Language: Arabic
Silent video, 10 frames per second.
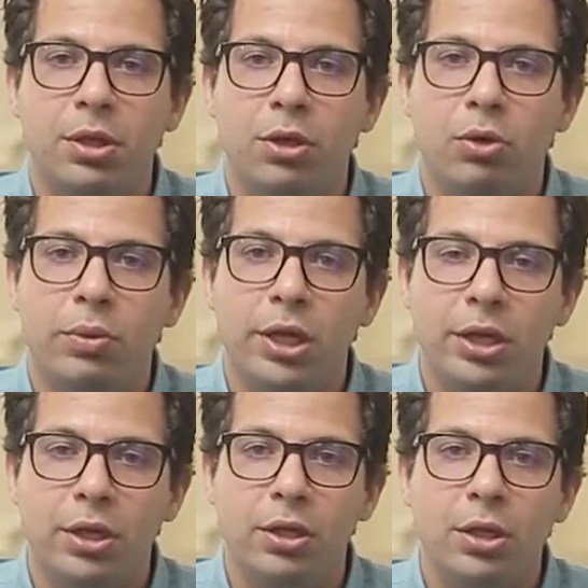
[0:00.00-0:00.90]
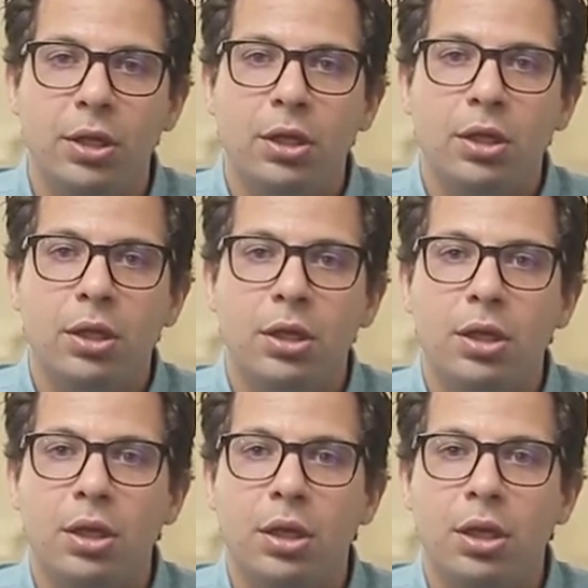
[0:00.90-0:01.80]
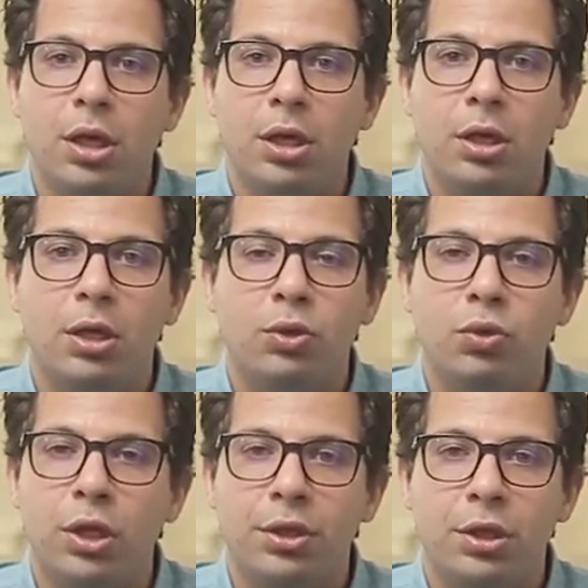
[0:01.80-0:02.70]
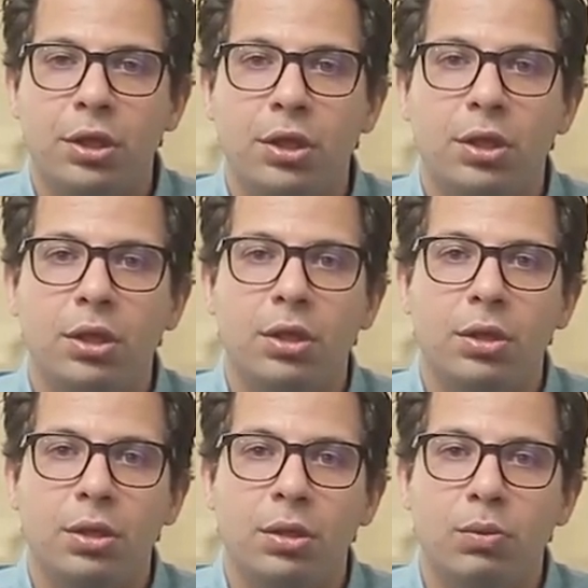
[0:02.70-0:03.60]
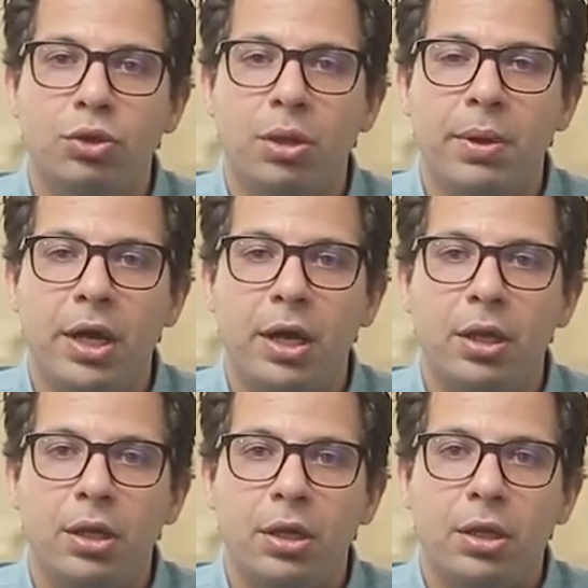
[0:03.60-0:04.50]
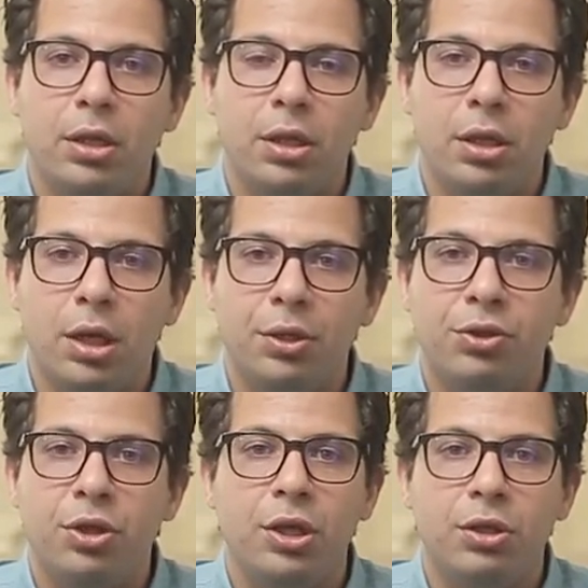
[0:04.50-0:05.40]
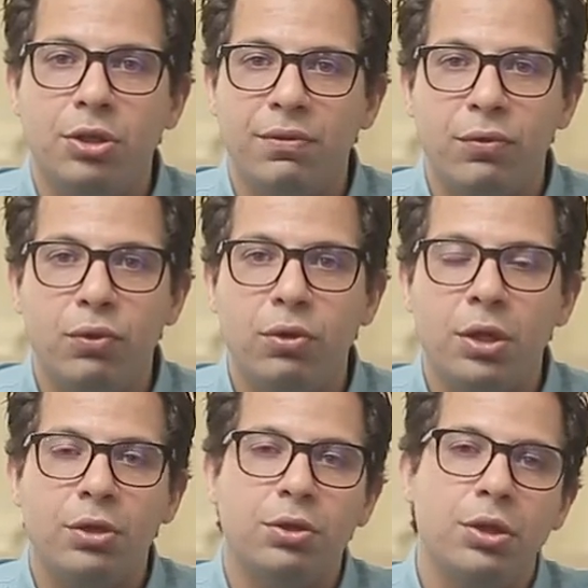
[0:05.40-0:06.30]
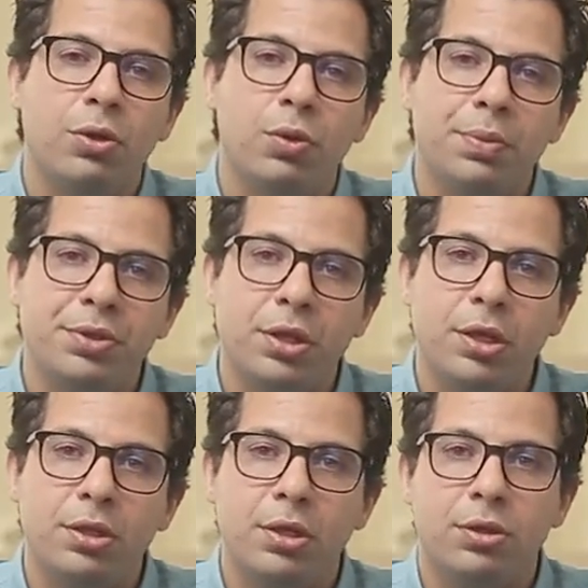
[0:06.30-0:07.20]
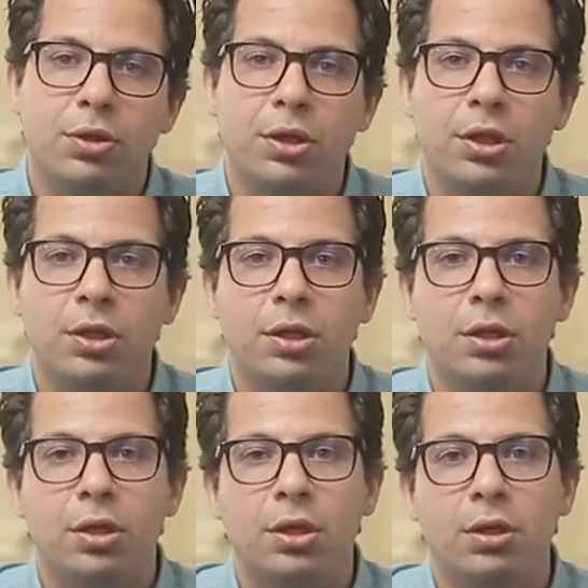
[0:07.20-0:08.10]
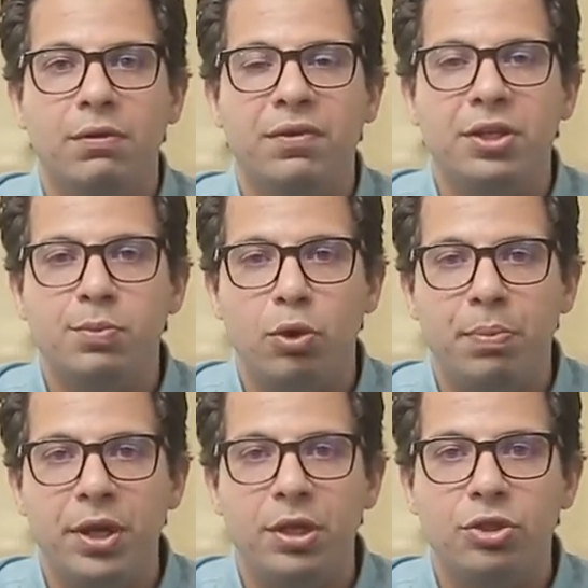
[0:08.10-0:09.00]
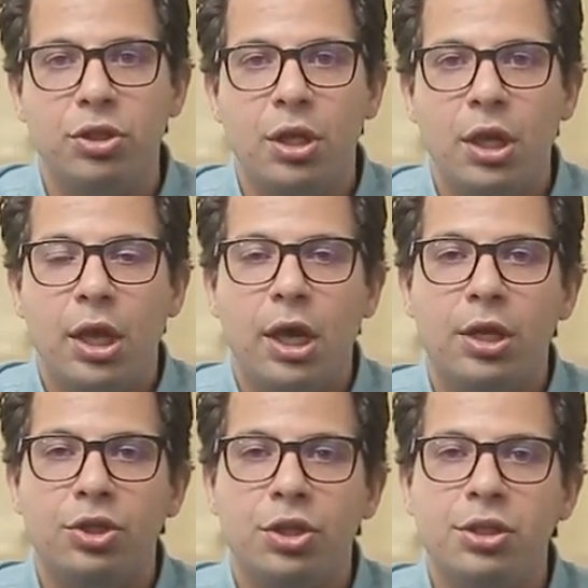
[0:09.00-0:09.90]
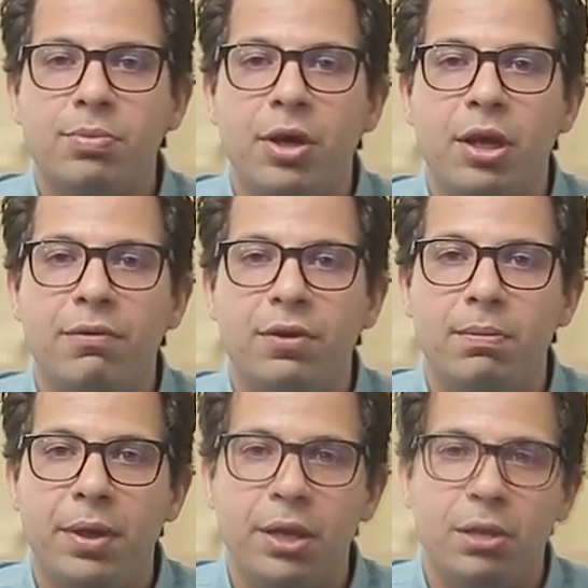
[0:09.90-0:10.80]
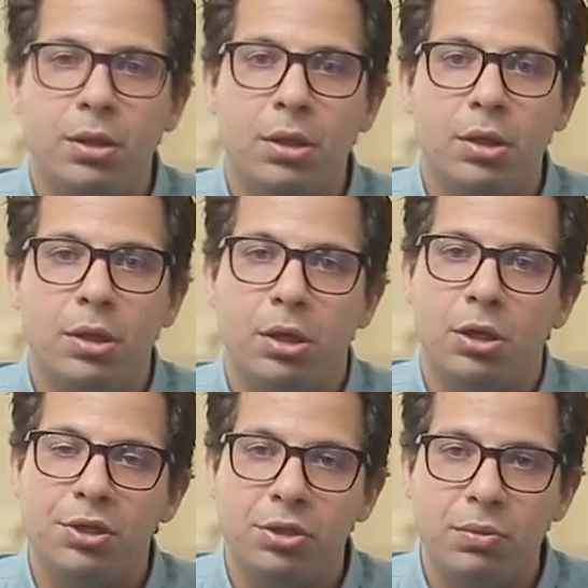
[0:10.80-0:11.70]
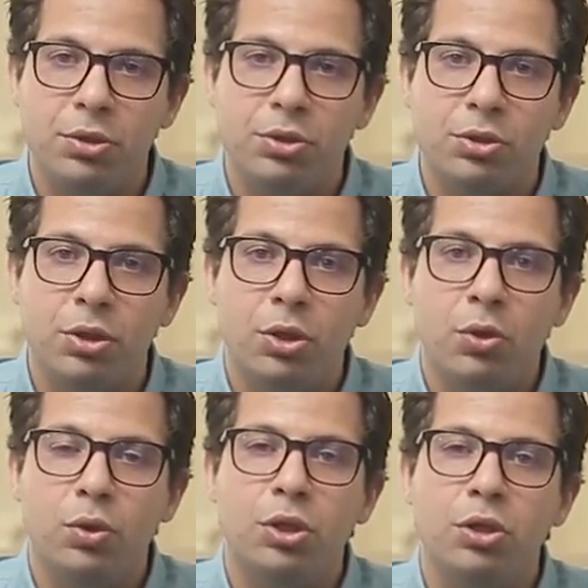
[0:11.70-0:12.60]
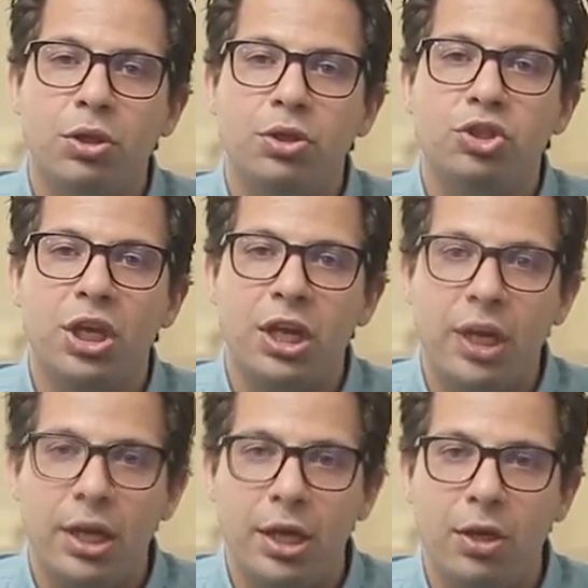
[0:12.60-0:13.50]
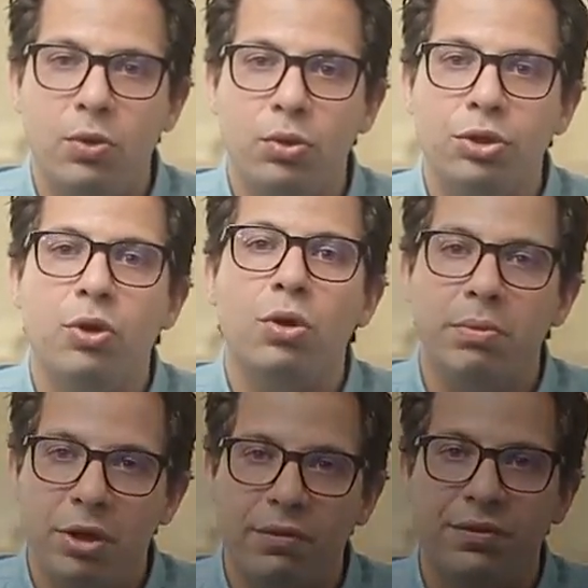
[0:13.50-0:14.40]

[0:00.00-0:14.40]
ده لعملائنا آه، احنا على طول عندنا متابعه آه، عن طريق التليفون عن طريق الويب سايت عن طريق الفيسبوك بيج علشان نسمع الفيدباك من الكاستمرز ونقدر نشتغل عليها ونطور من